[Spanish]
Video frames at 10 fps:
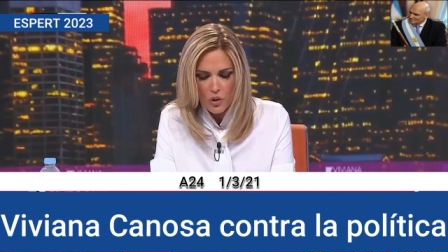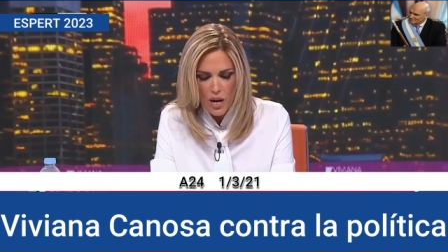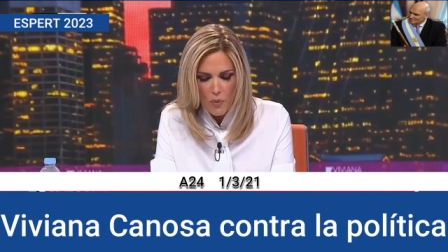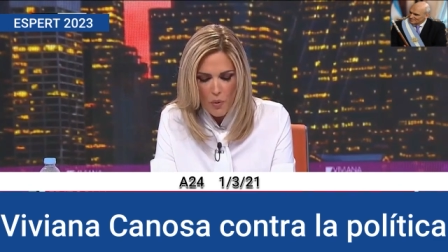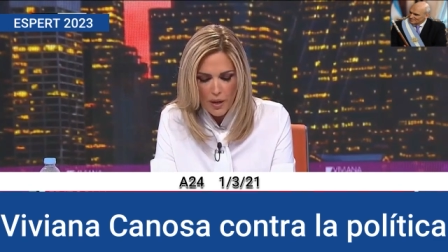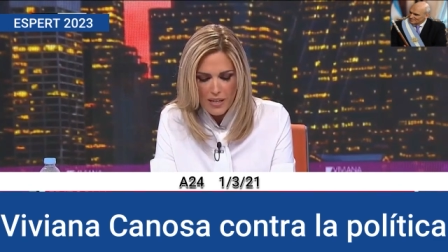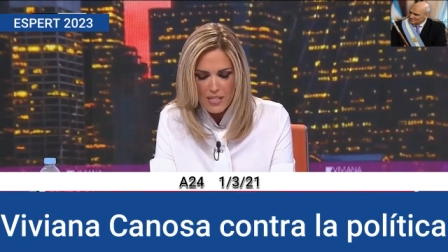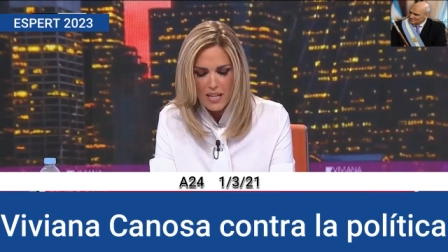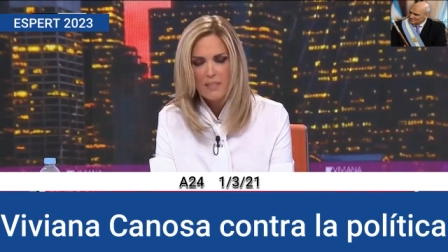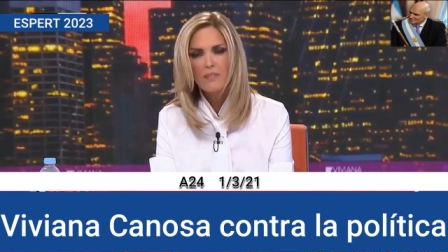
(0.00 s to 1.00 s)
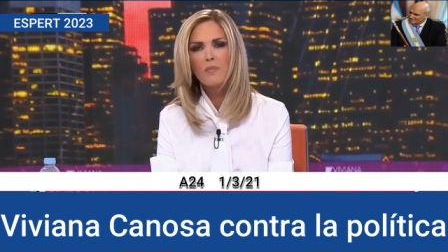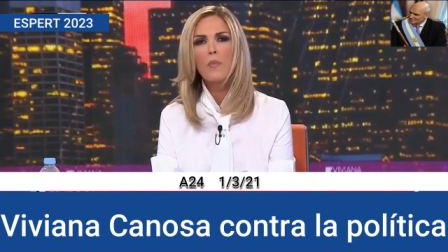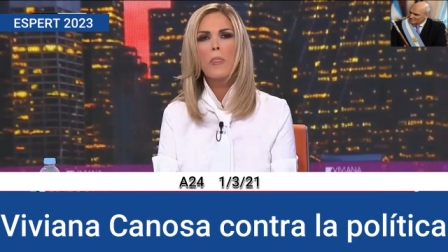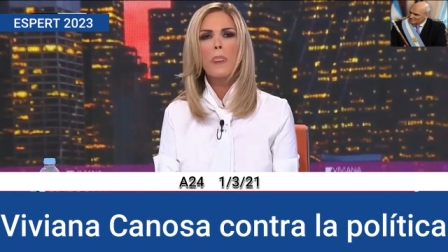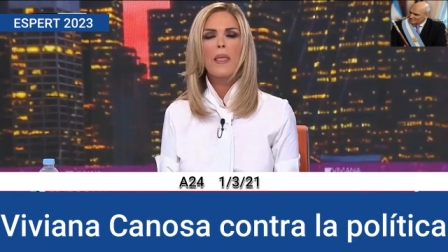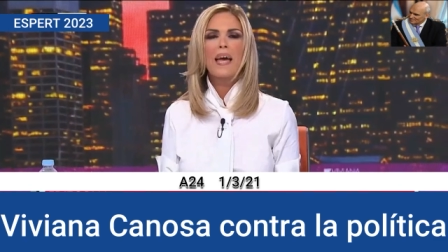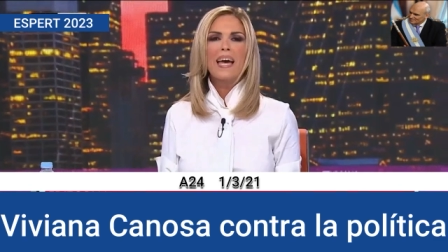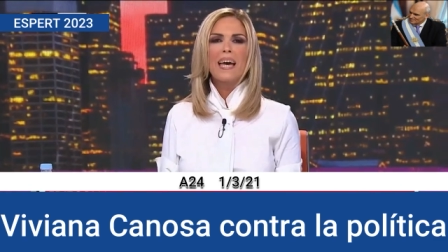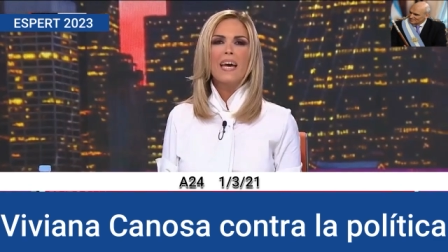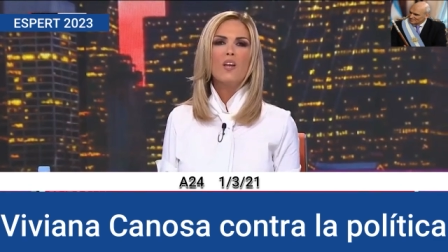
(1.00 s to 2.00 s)
con la pobreza.
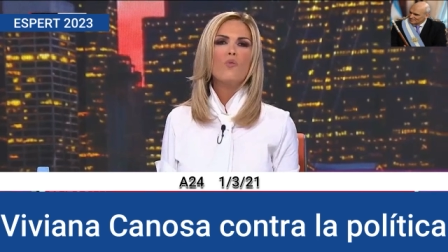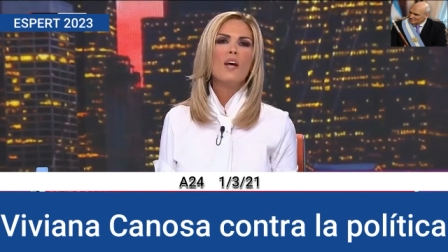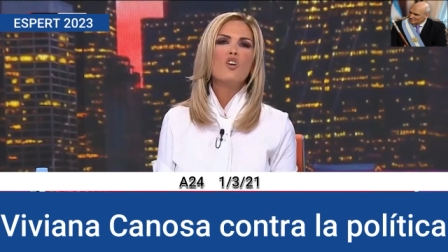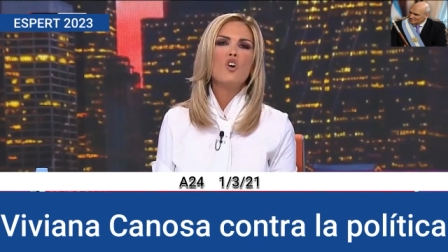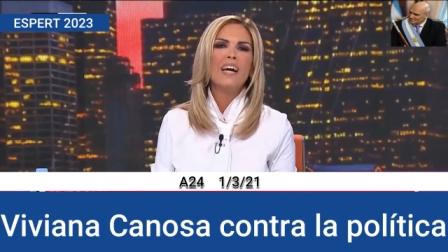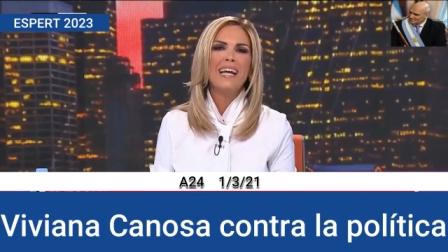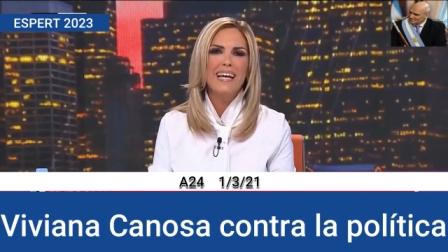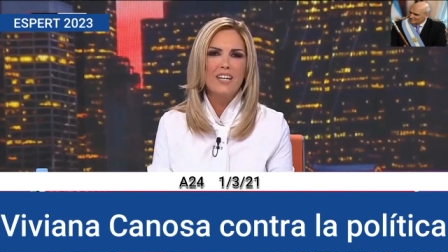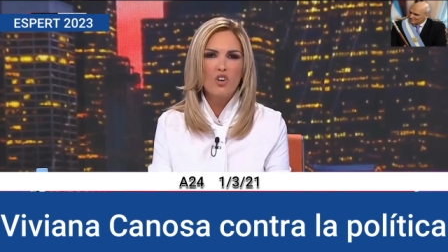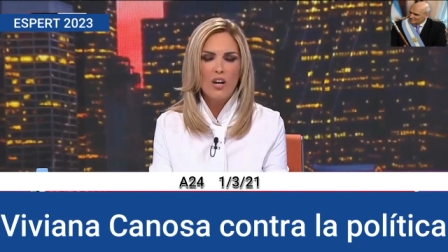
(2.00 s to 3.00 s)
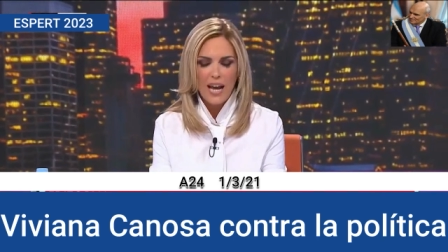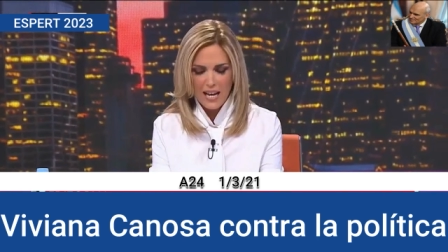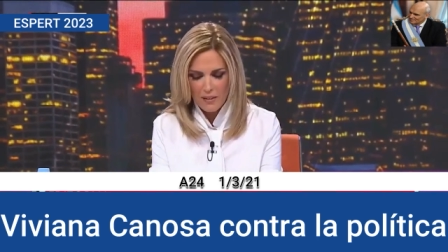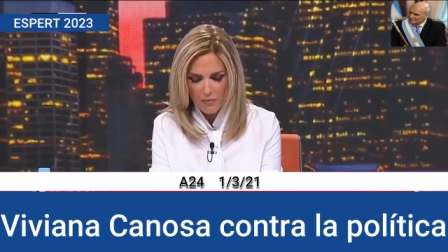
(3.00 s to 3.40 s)
En un año electoral